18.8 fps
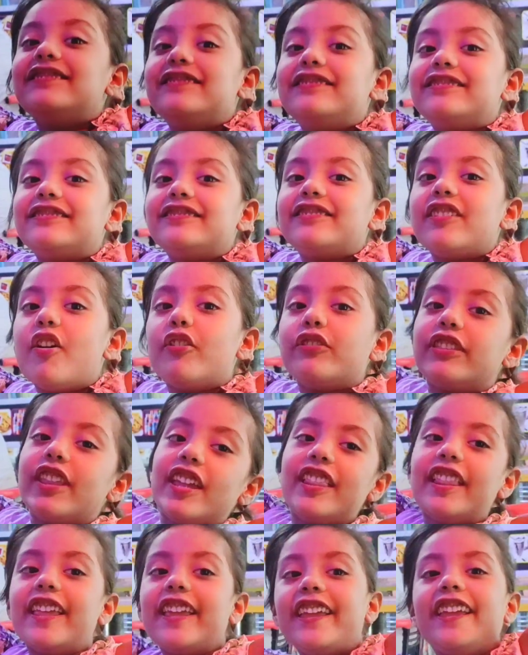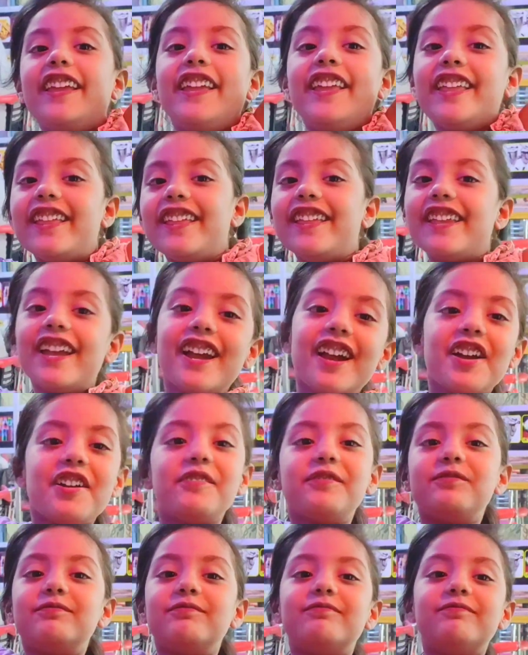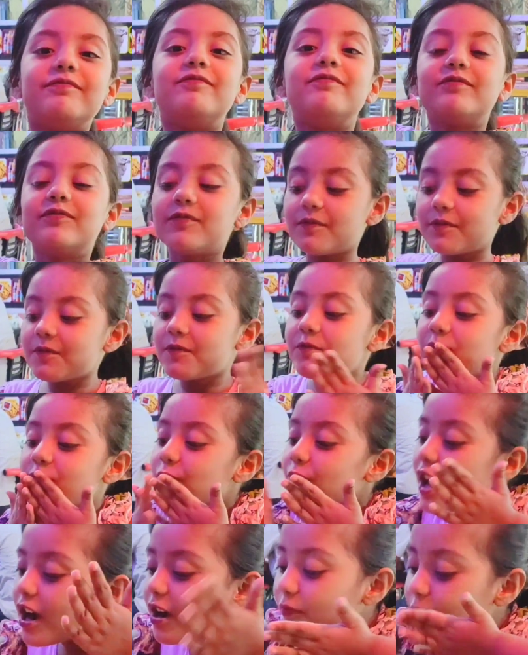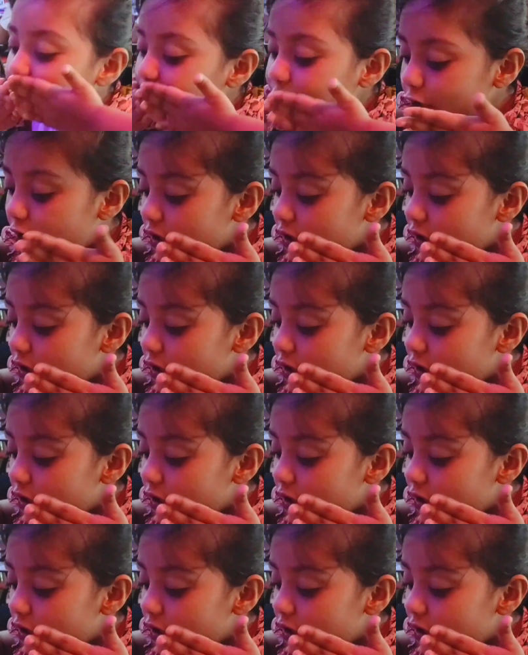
ওই কাজটা হয়নি একেবারে খাবার খেতে চলে আসছি এখন আদিবাকে